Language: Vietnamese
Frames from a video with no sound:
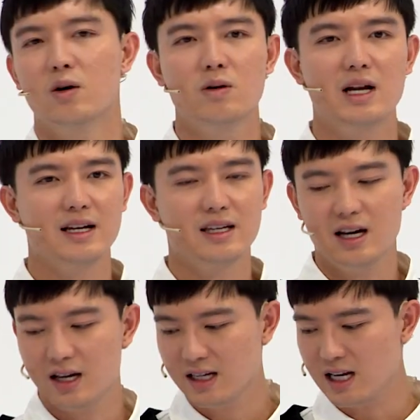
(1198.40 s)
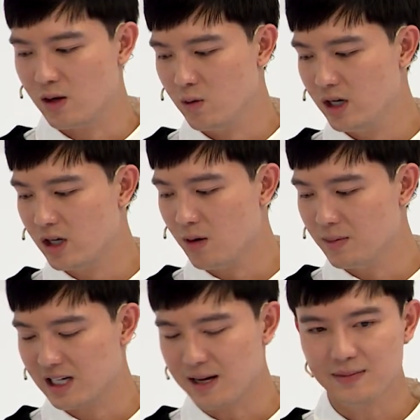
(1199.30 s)
Úi là trời, cái này Quy cho
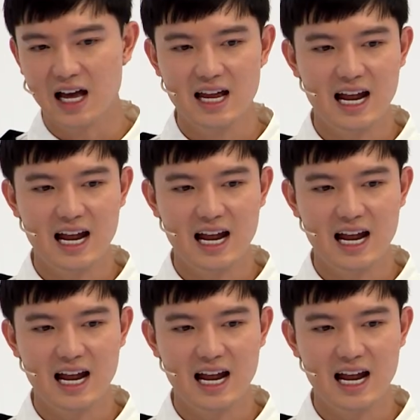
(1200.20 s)
mình cầm tay